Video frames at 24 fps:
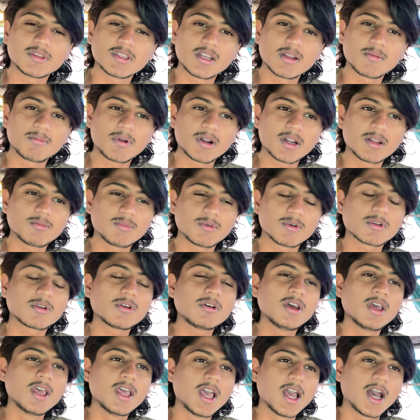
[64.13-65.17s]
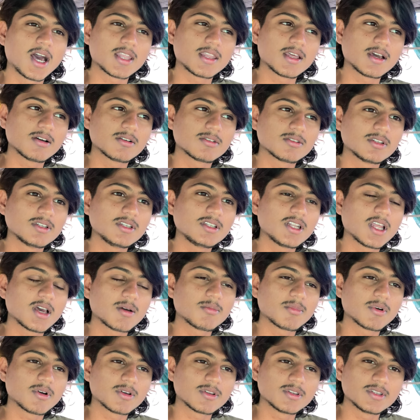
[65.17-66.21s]
இதில் பண்ண போகிறோம் அதாவது
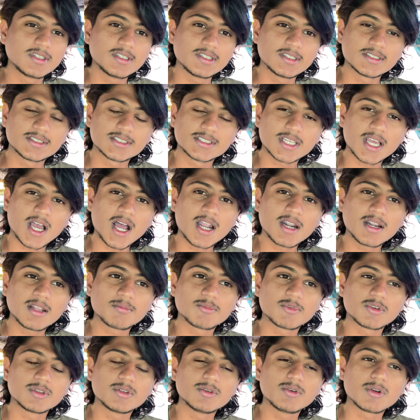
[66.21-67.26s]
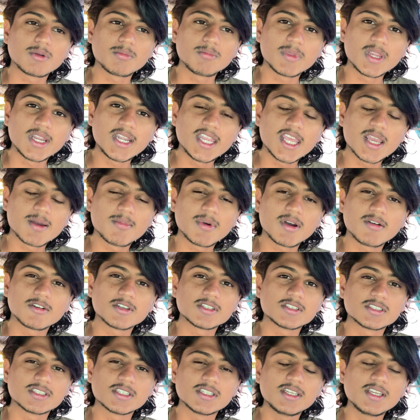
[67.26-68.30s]
நம்ம வந்து சாணம் வந்து ஒரு மீடியம் சுத்தமாக
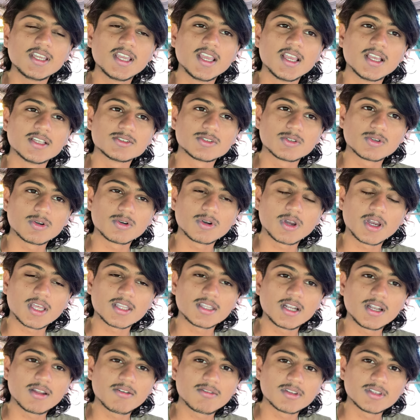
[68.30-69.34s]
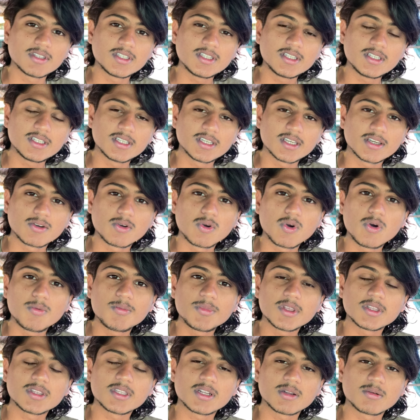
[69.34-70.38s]
வச்சு ஸோ அதில் வந்து
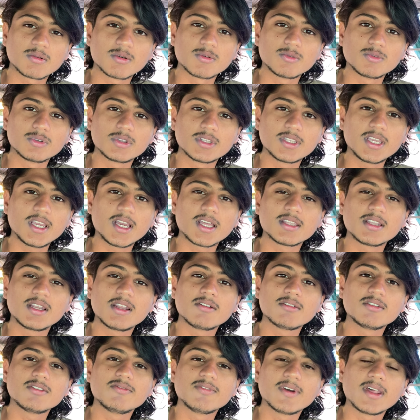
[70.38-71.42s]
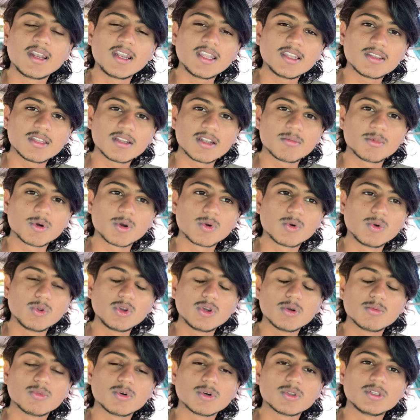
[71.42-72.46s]
கோமியத்தை நம்ம ஊற்றி அதில் வந்து வெள்ளத்தை நம்ம
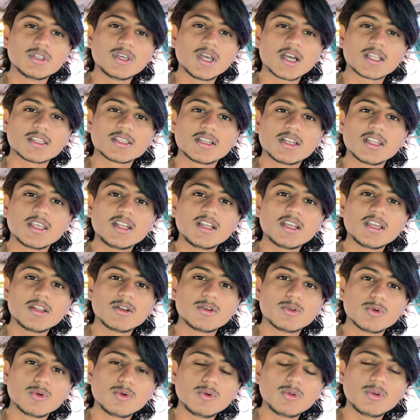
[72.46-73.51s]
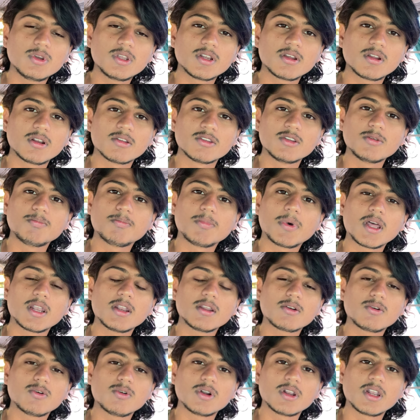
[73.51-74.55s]
கொடுக்கும்போது அதில் இருக்க நுண்ணுயிர்கள் வந்து பல
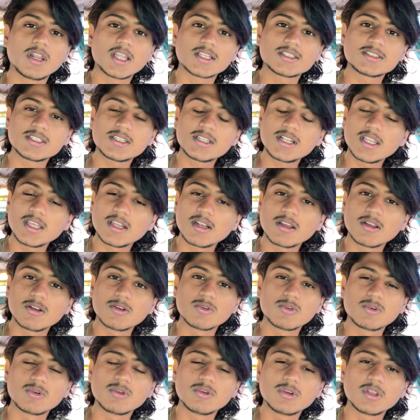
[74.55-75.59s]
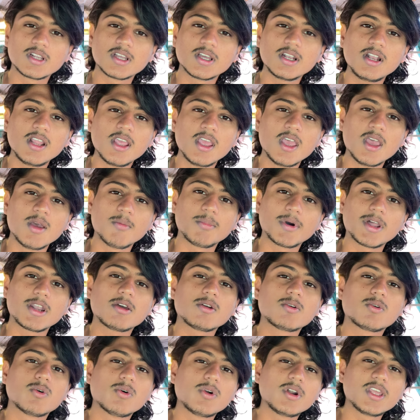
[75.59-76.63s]
கோடி லட்சத்தில் இருக்க நுண்ணுயிர்கள் பல
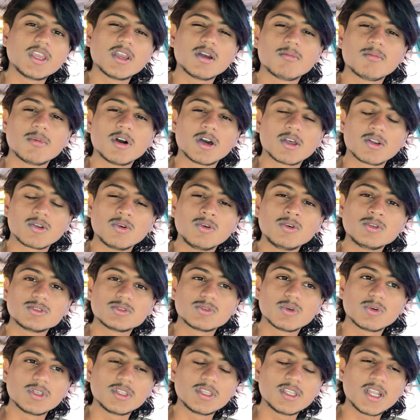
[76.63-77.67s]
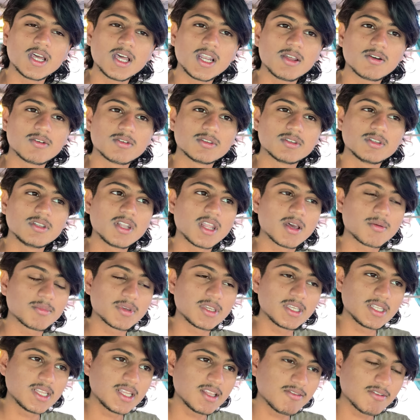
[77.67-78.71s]
கோடியாக மாறும் ஸோ இதனால் வந்து நம்ம
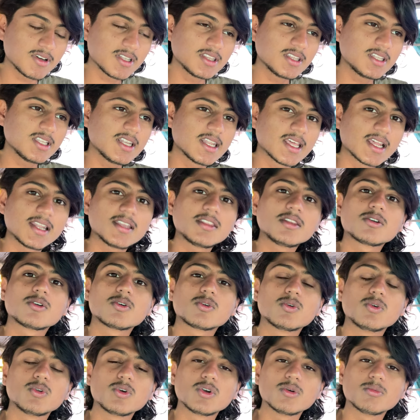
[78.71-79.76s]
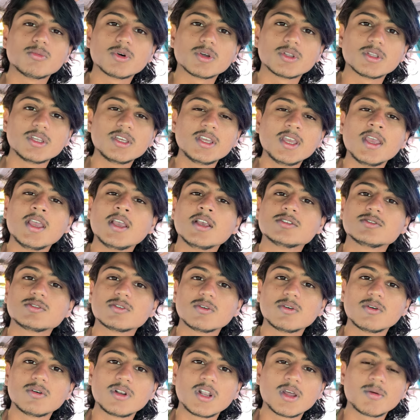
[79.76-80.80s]
இதை வந்து நிலத்துக்கு கொடுக்கும்போது ஸோ
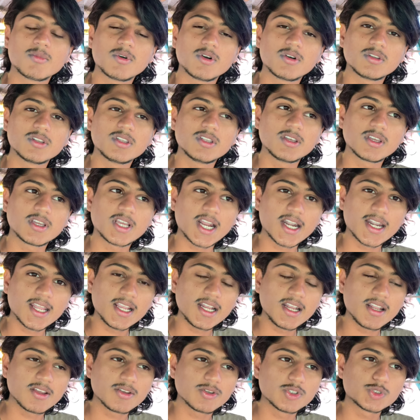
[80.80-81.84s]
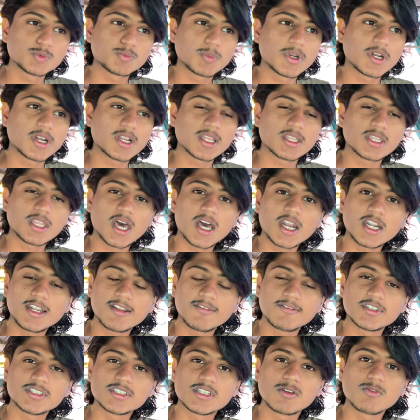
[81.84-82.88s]
நம்ம வந்து கடையில் யூஸ் பண்ணுற அந்த
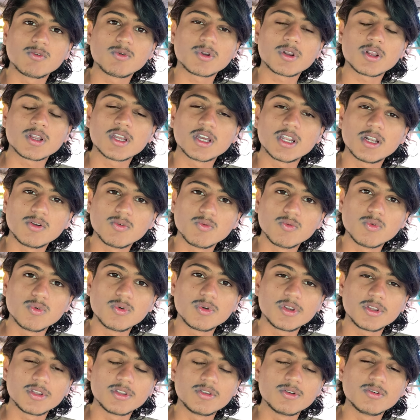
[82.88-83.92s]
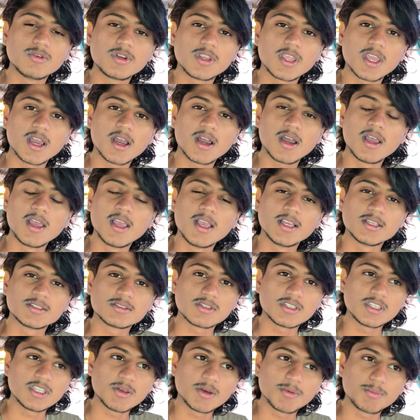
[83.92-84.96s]
ஆர்டிஃபிஷியல் உரங்கள் ஊர் யூரியா ஸோ
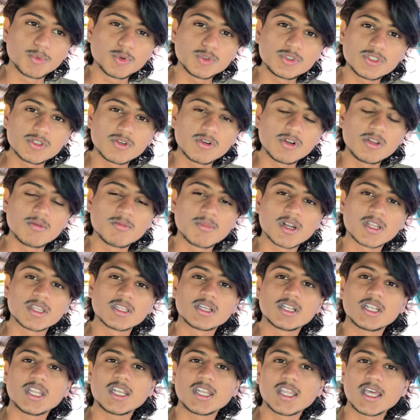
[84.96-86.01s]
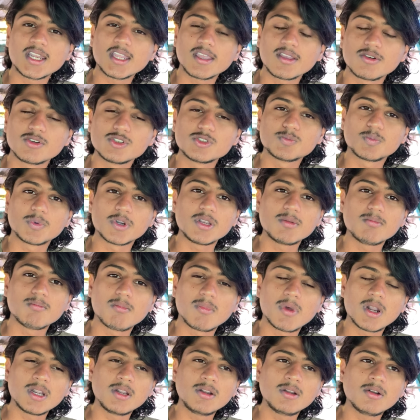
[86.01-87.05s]
இந்த பூச்சிக்கொல்லி மருந்துங்கள்லாம் நிறைய யூஸ் பண்ணி
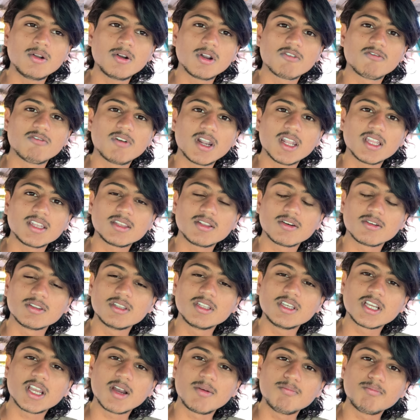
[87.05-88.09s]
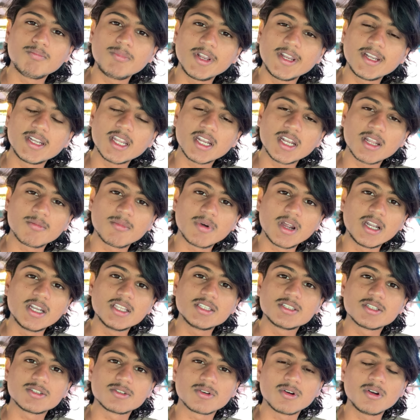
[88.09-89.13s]
மண்ணோட வளத்தை வந்து கம்ப்ளீட்டாக நம்ம
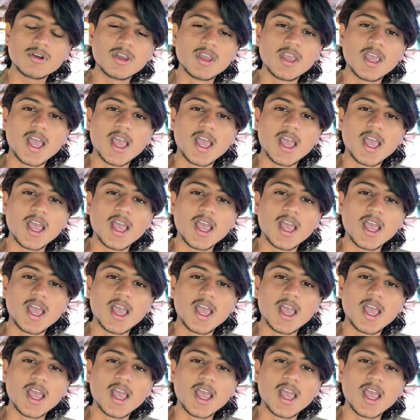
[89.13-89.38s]
அழிச்சிட்டோம்